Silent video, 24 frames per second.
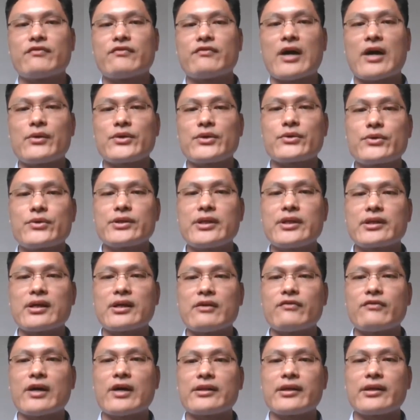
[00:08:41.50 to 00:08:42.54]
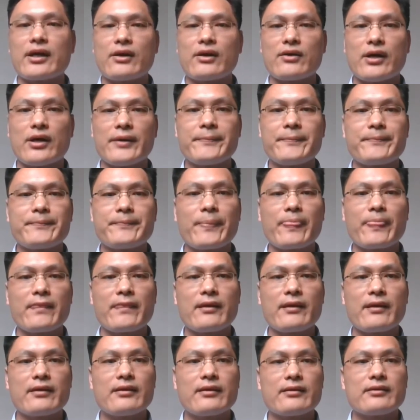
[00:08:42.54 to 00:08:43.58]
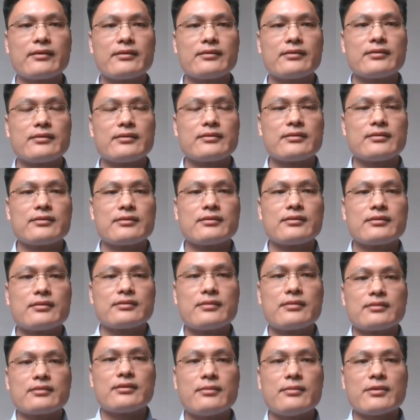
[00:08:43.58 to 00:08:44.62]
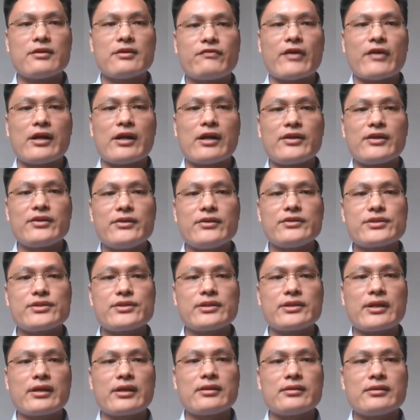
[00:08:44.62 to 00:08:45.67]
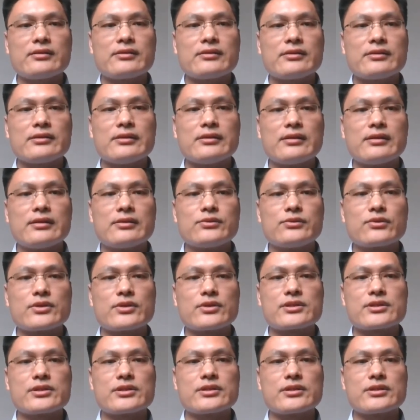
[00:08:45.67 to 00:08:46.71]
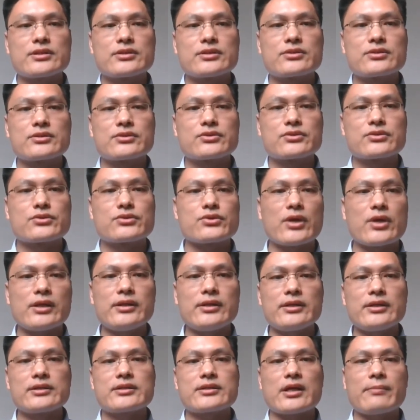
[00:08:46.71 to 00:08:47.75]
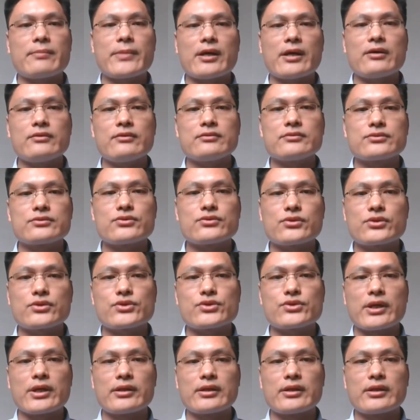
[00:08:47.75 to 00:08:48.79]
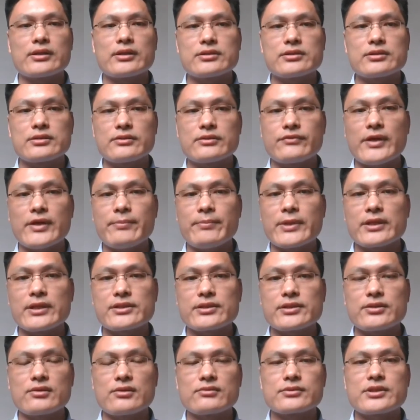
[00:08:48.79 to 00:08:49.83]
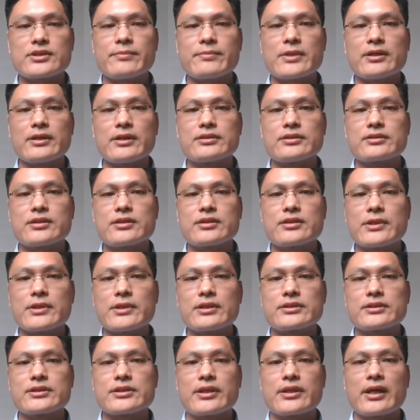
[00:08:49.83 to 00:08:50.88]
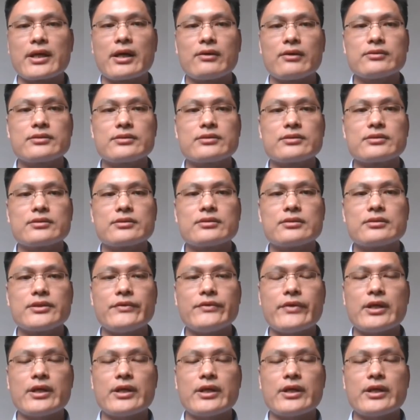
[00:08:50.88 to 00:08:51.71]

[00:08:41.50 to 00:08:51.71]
但是啊，活力系统会变得更加高级，自由意志呢会有新的形式出现，说不定啊就是在 K K 讲的这种人机融合的过程中就涌现出来了。